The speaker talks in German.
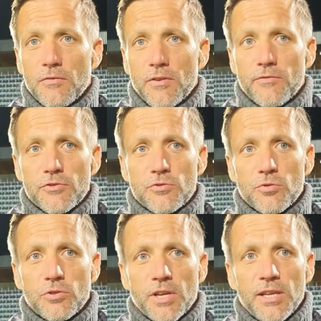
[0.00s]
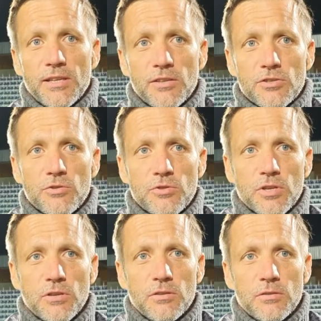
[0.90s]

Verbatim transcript: Wir haben versucht, die richtigen Schlüsse